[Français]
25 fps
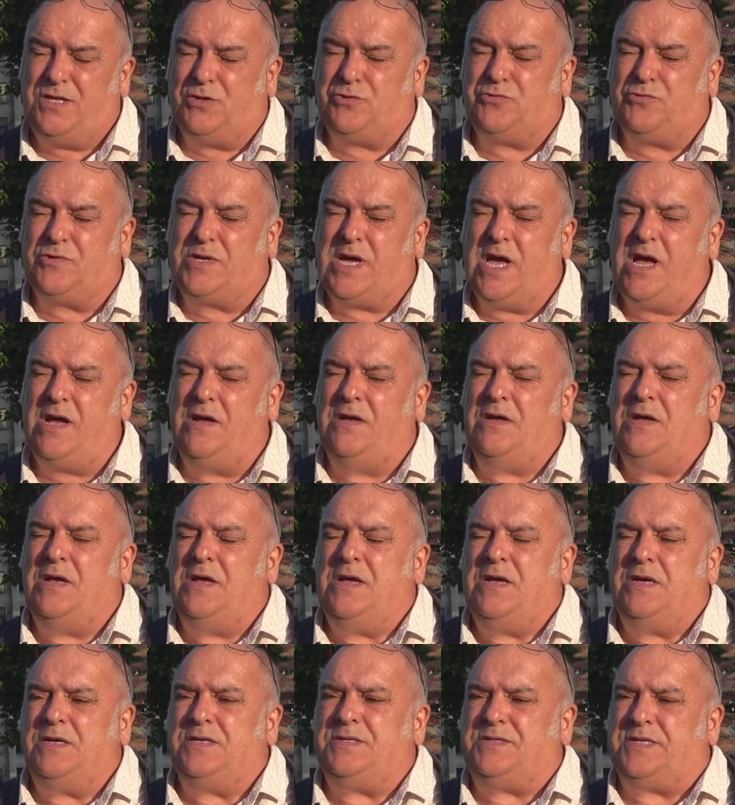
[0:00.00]
en tout cas,
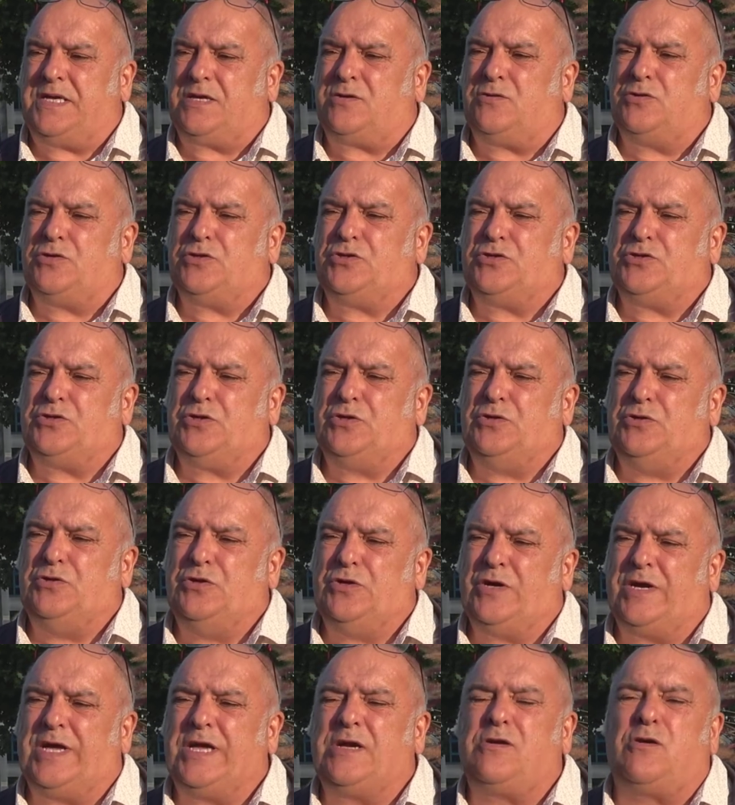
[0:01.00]
c'est que je ne
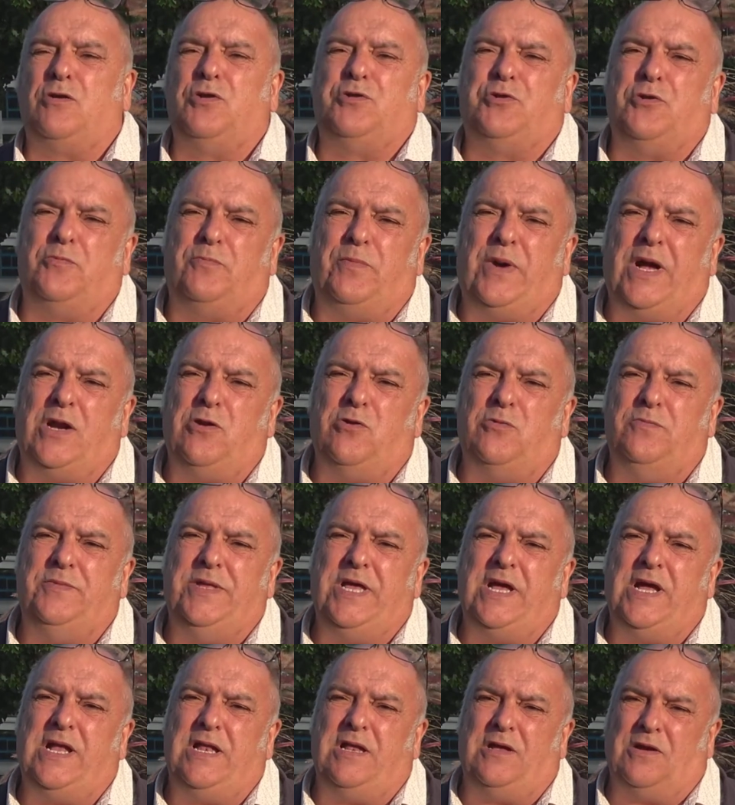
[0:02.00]
récolte pas le
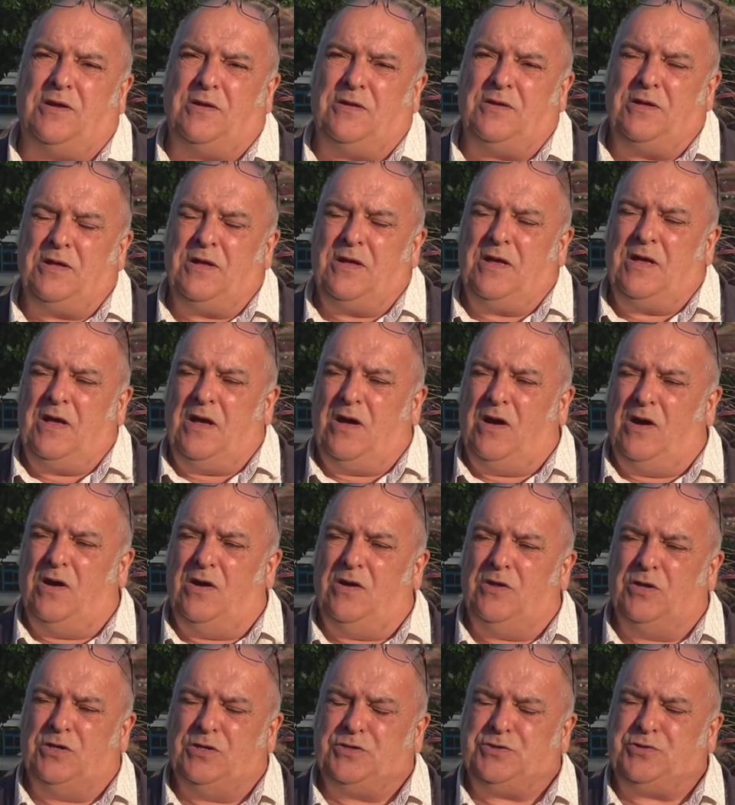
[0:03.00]
miel
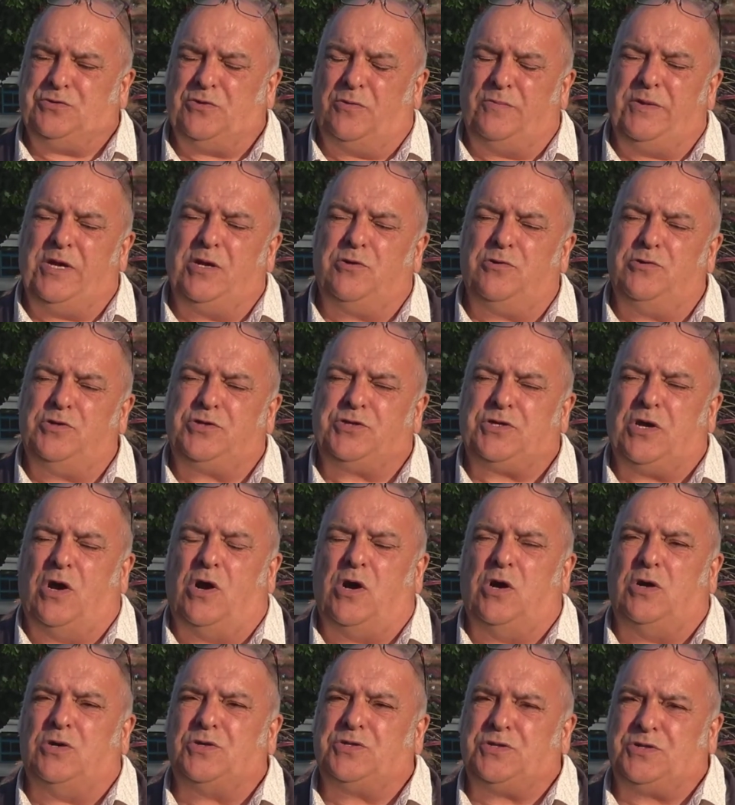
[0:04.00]
euh, sur mes ruches
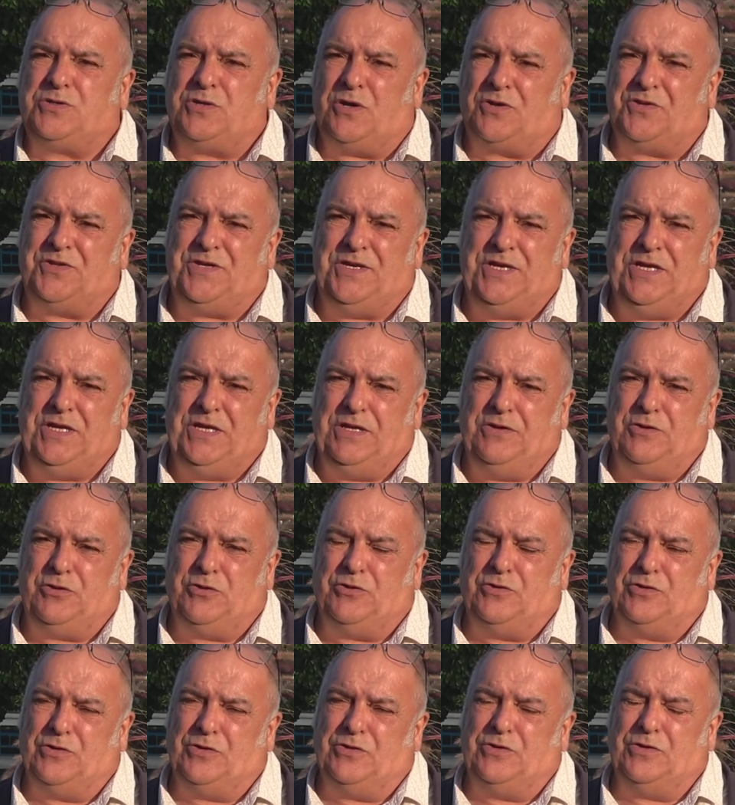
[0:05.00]
en sortie
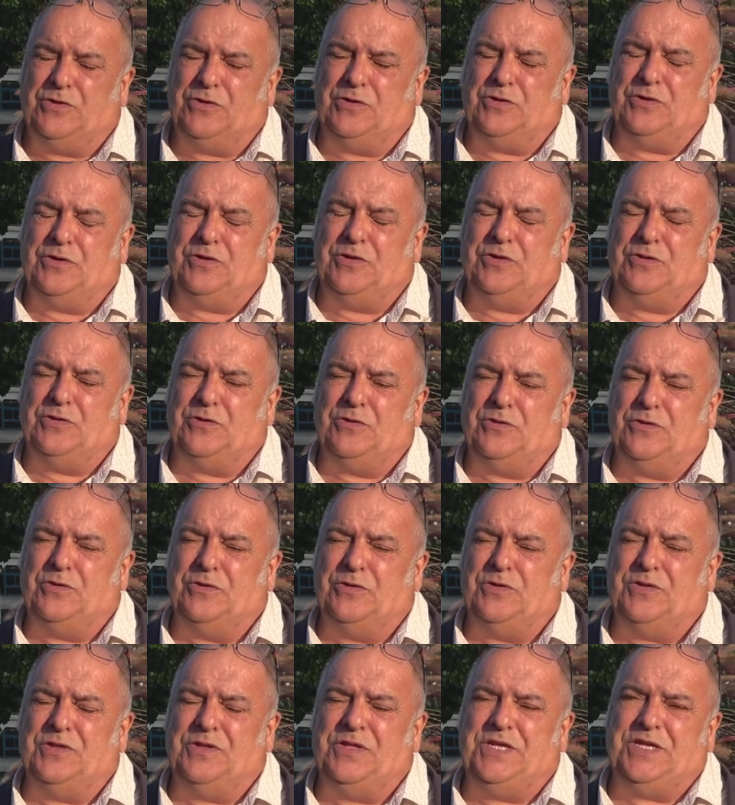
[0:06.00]

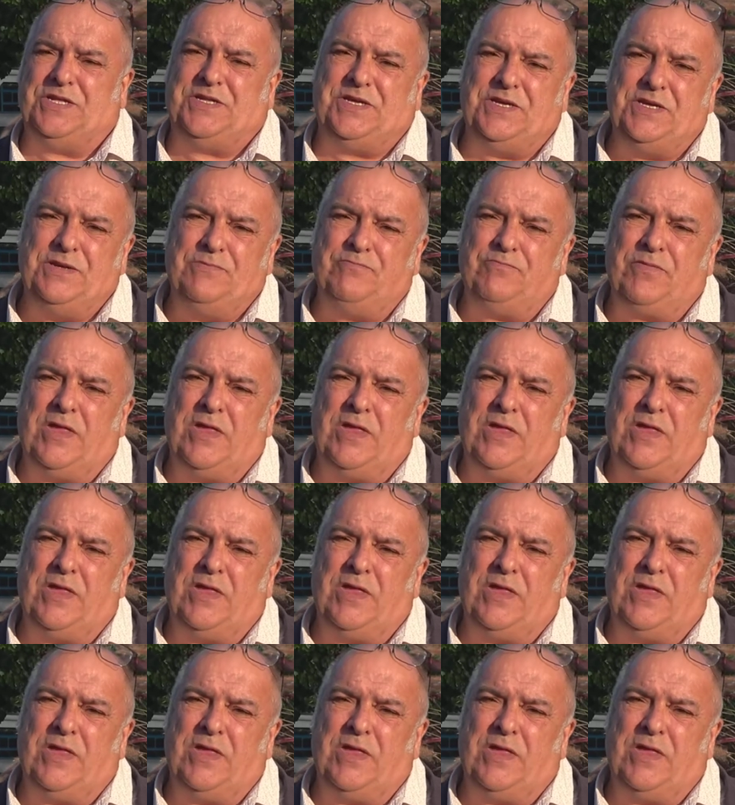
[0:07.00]
d'été.